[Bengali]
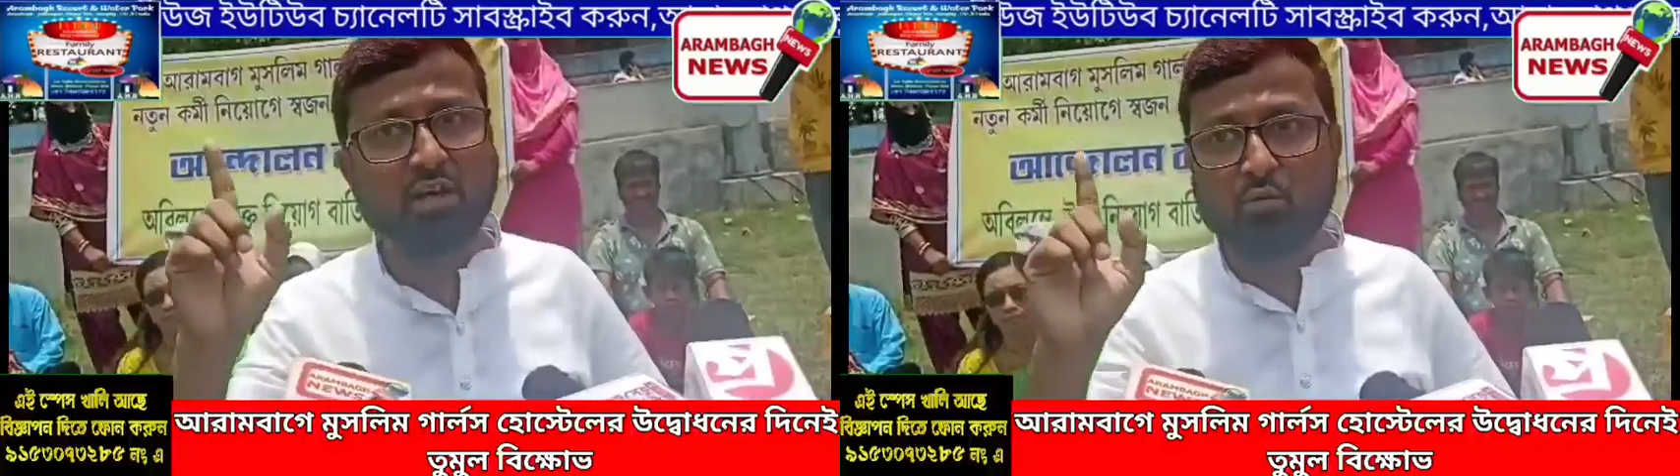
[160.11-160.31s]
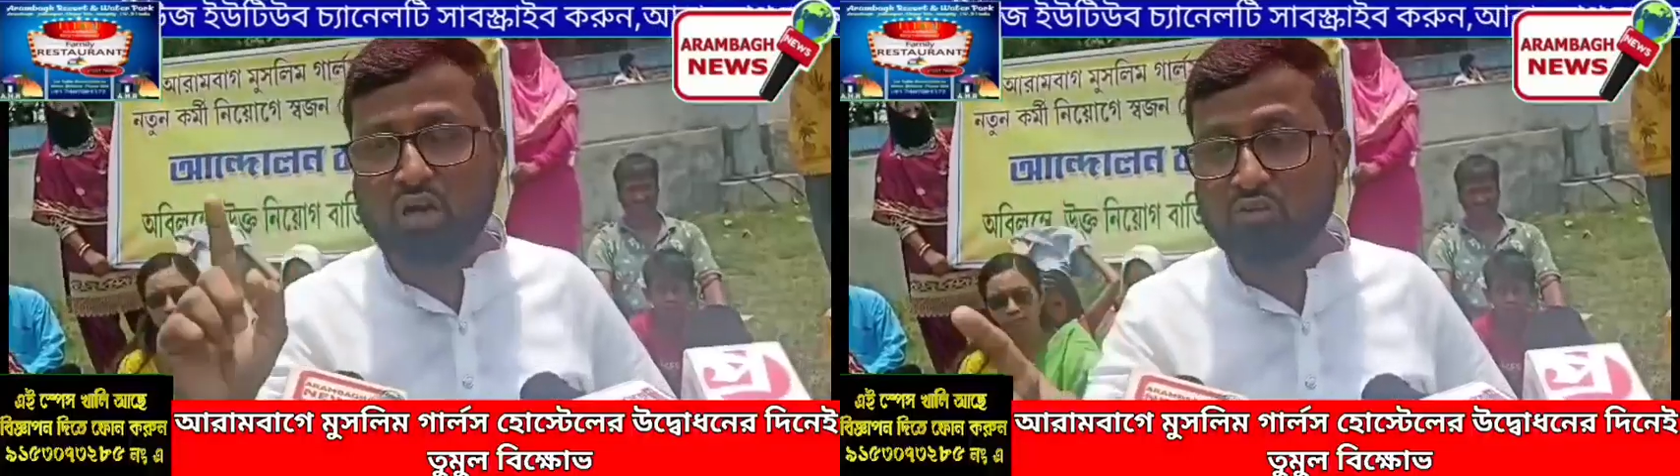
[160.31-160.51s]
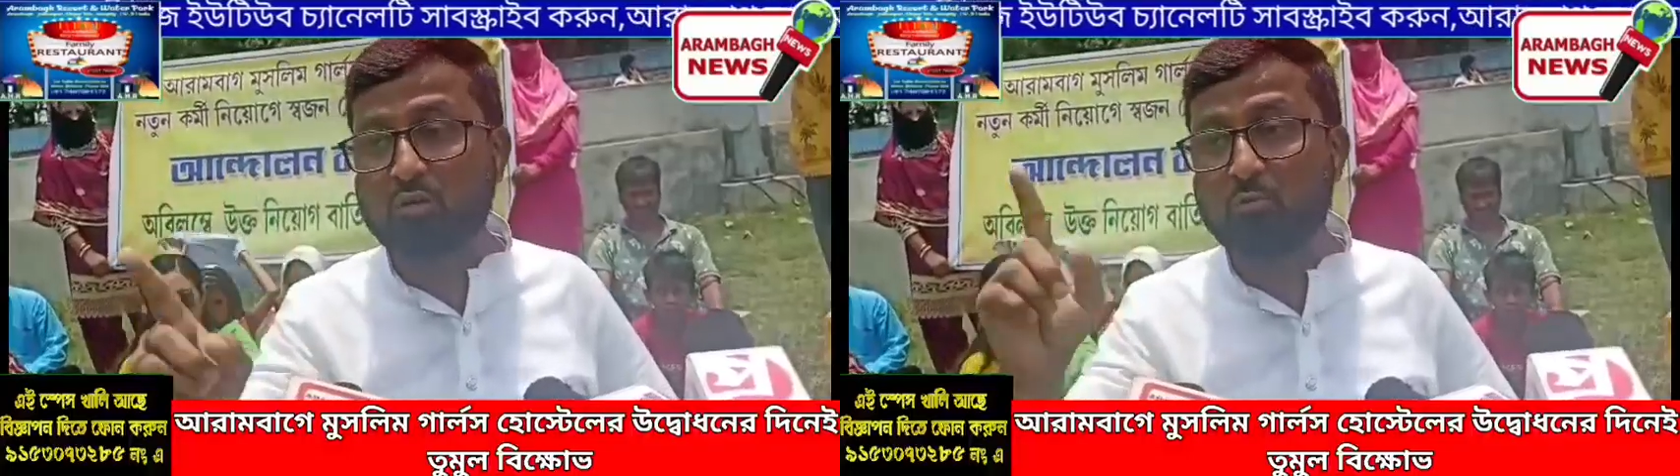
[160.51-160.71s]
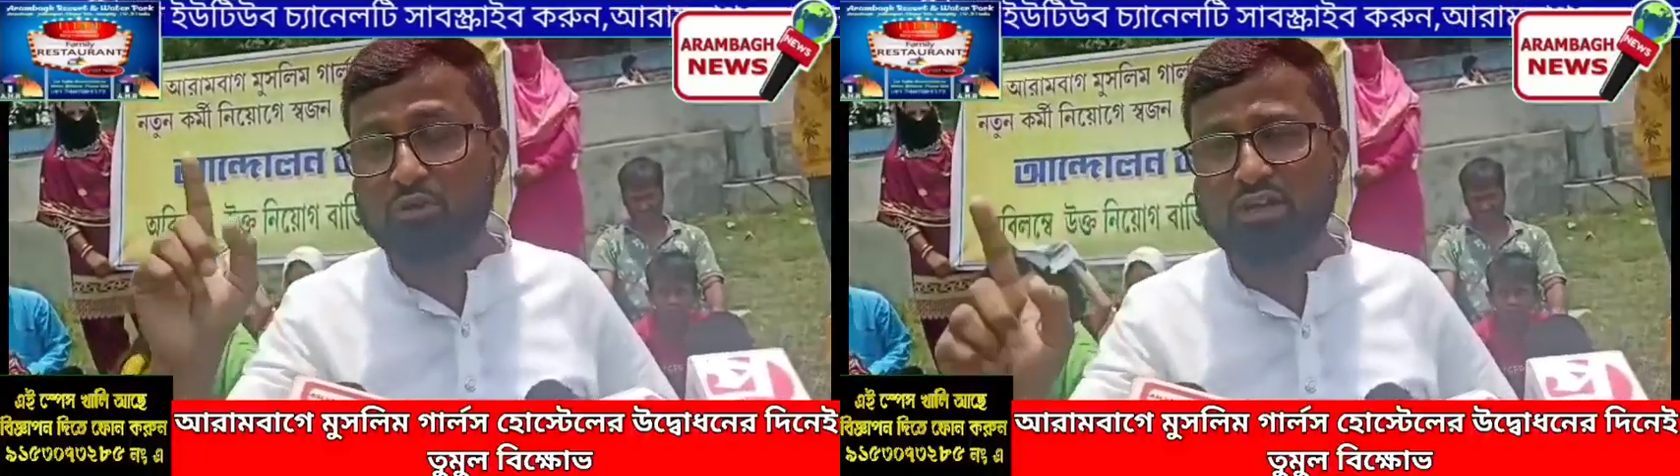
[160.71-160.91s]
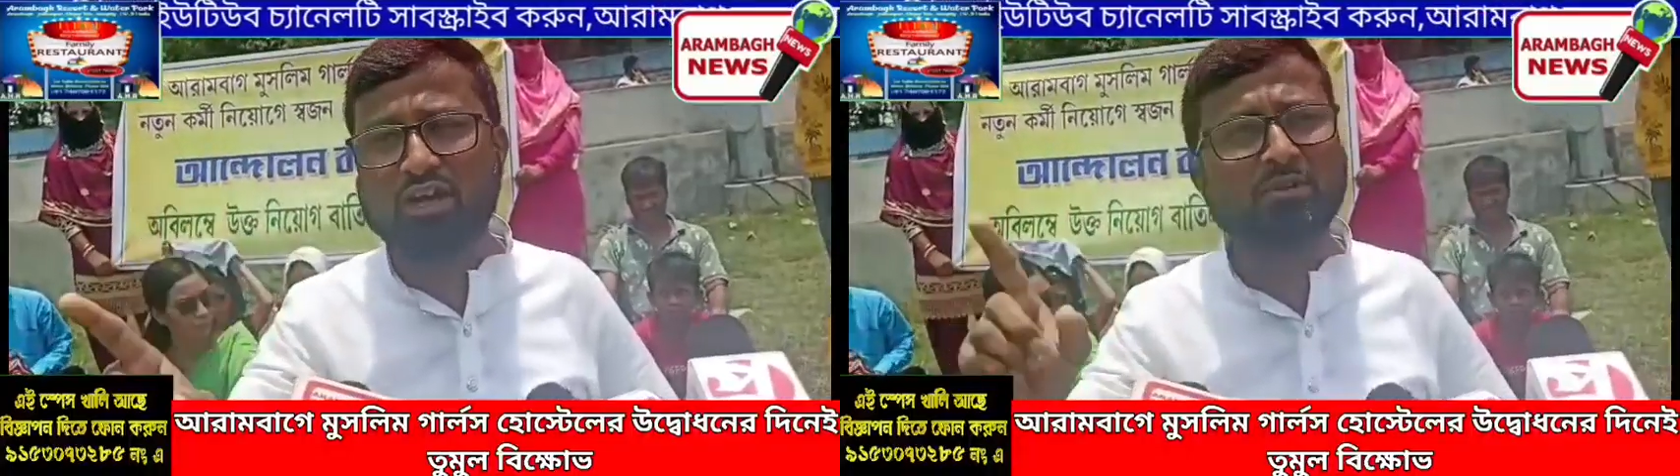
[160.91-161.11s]
ওয়াকফ
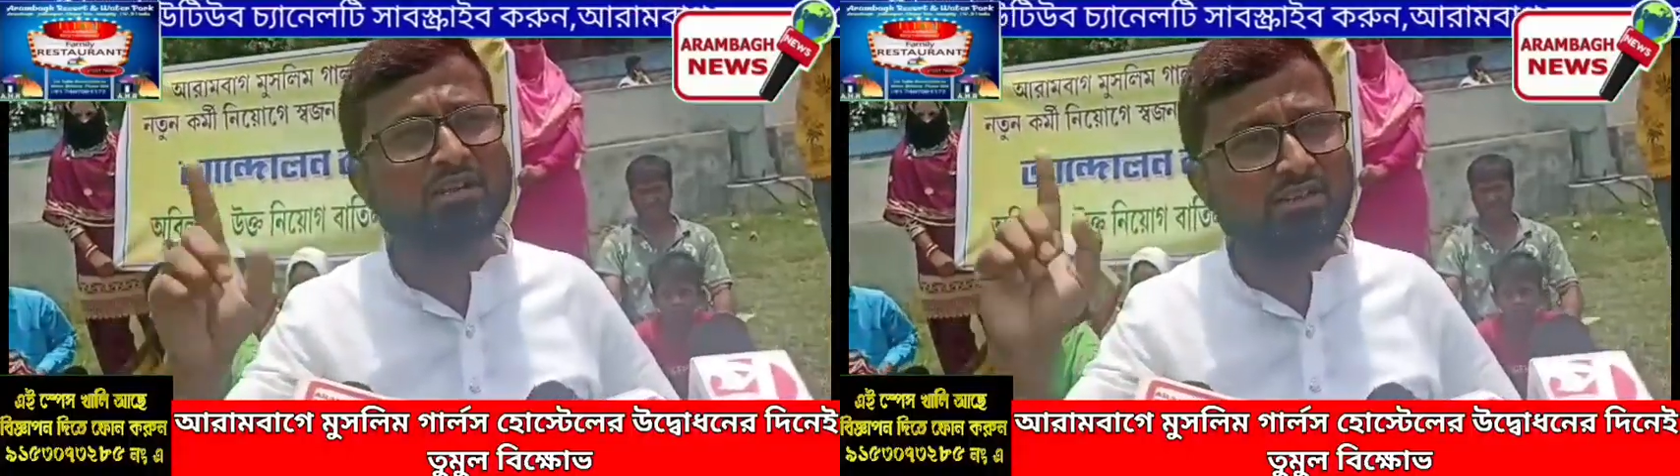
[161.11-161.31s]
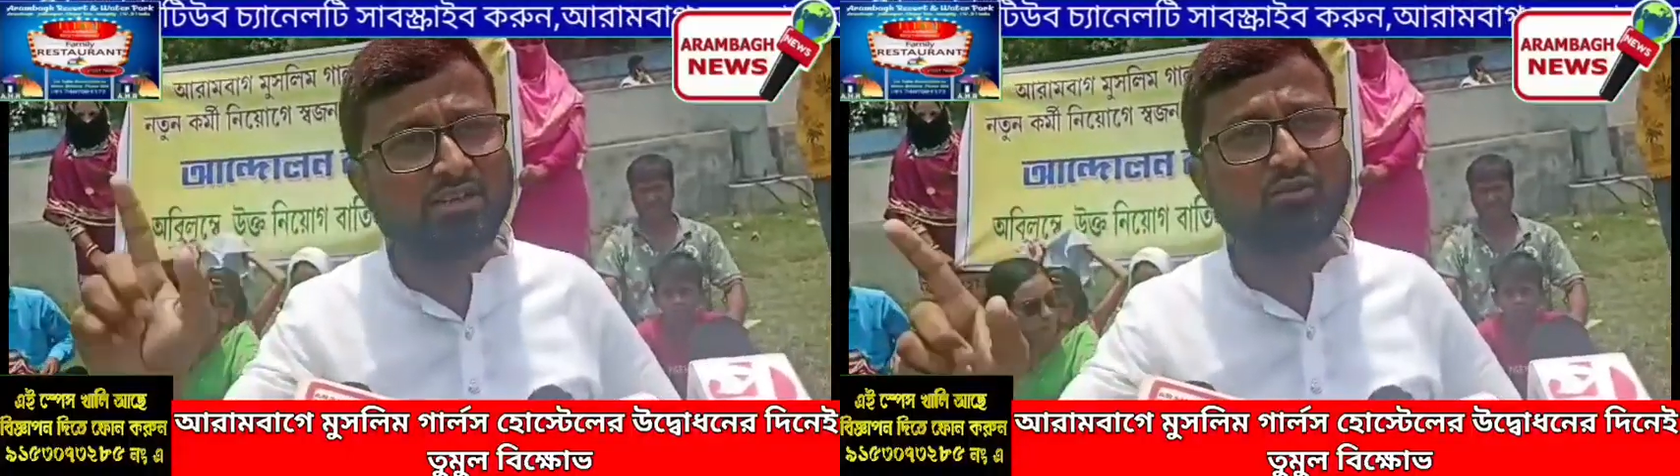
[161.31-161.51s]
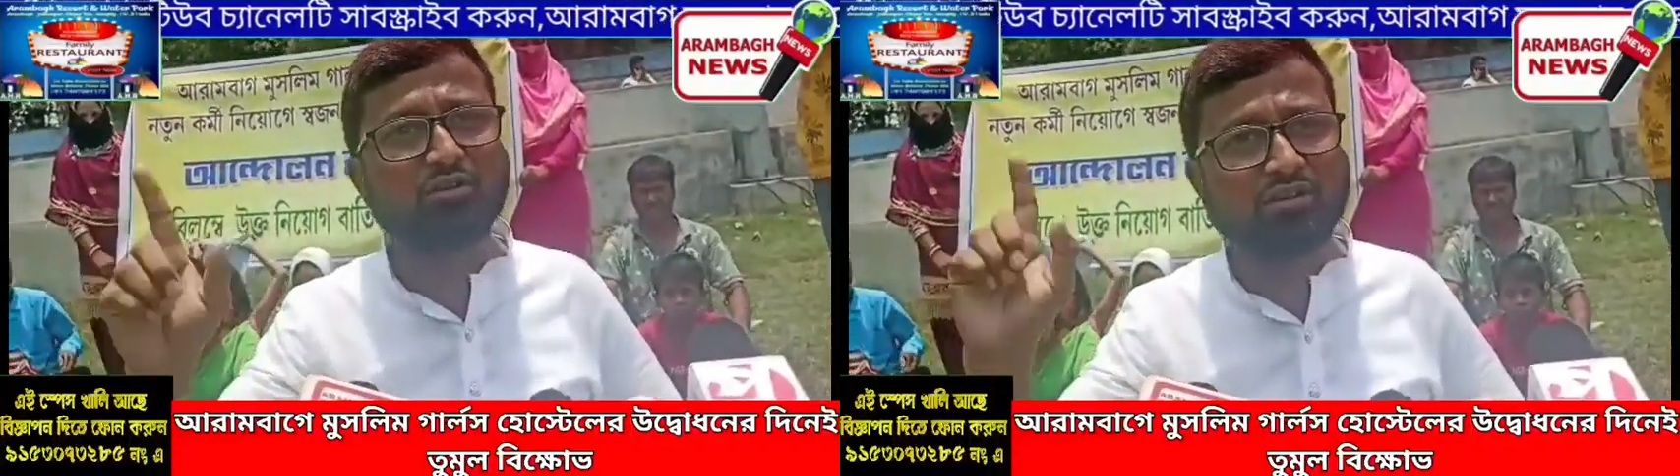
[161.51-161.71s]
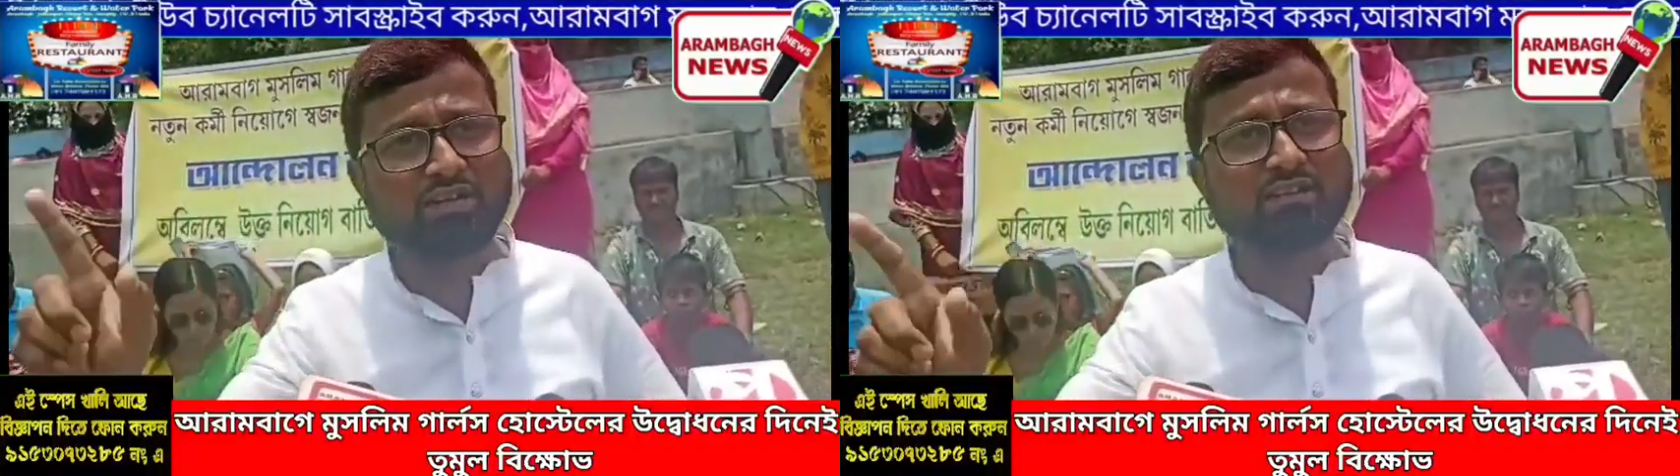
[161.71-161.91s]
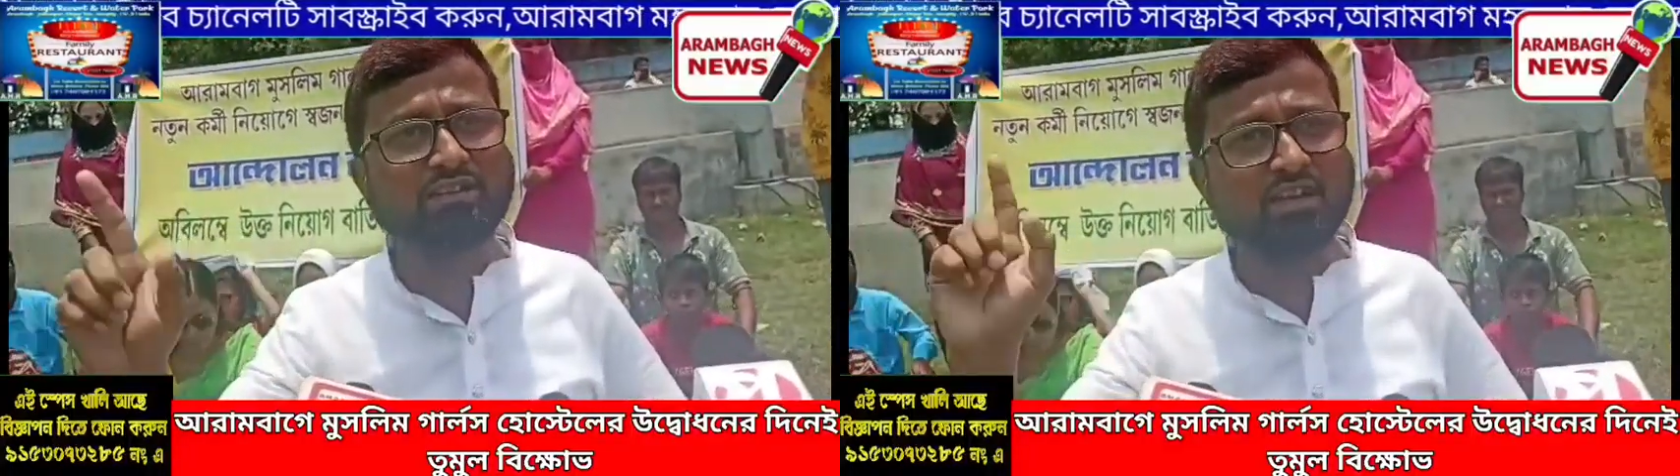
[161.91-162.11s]
বোর্ডে আমরা
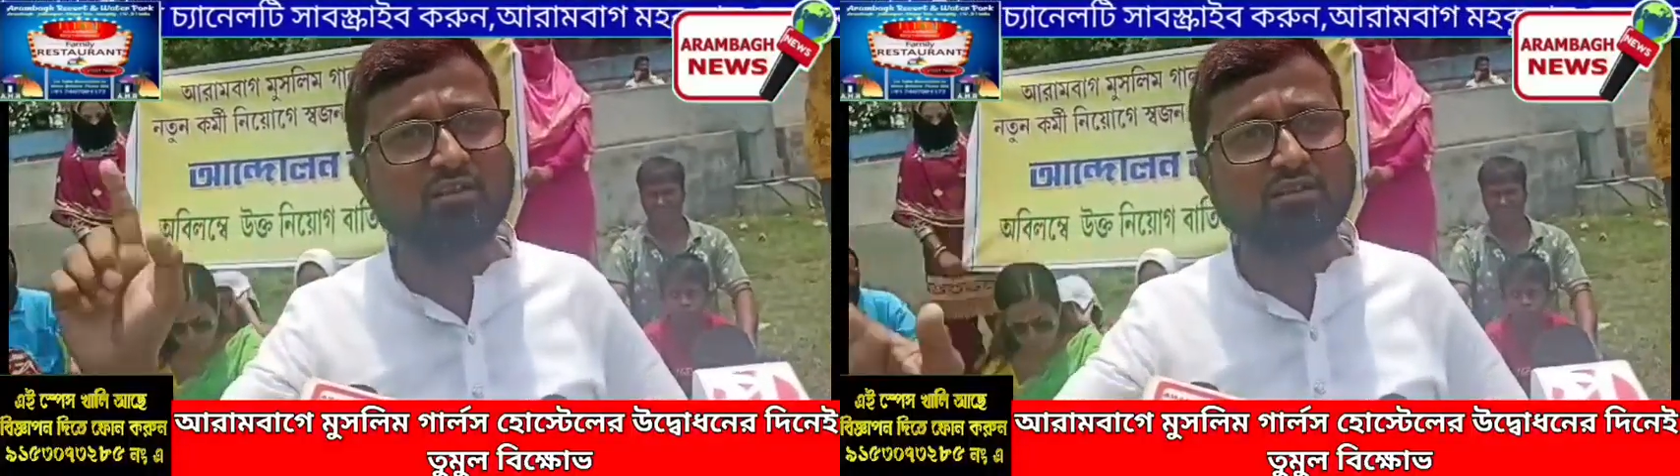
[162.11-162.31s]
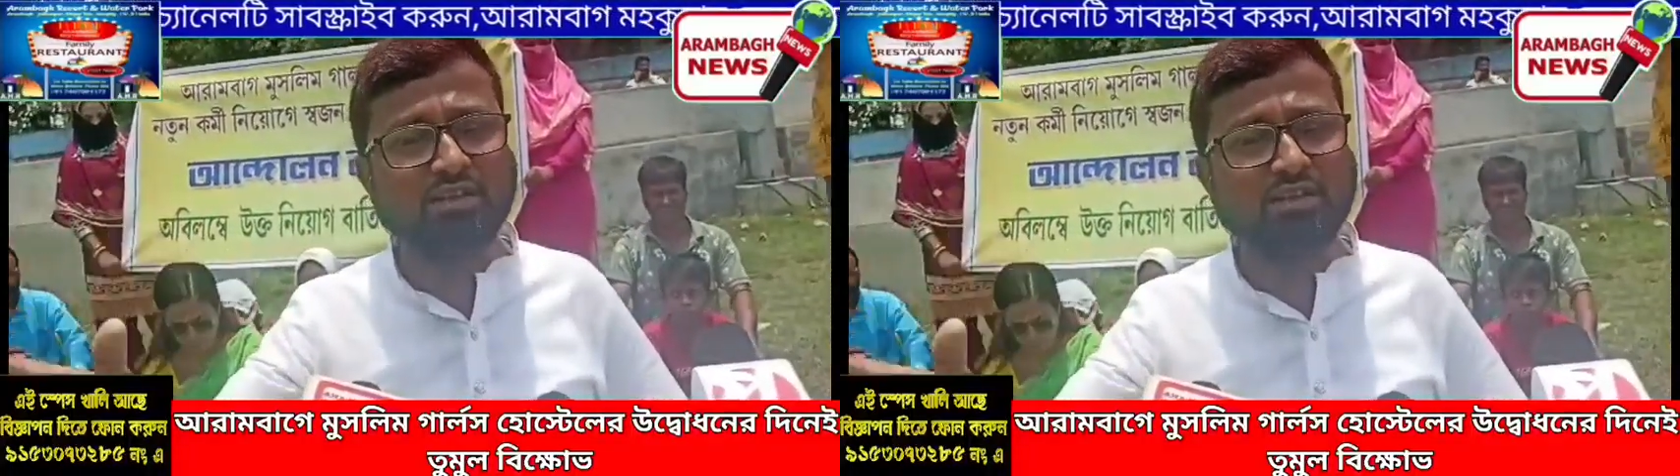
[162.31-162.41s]
দীর্ঘদিন দিয়ে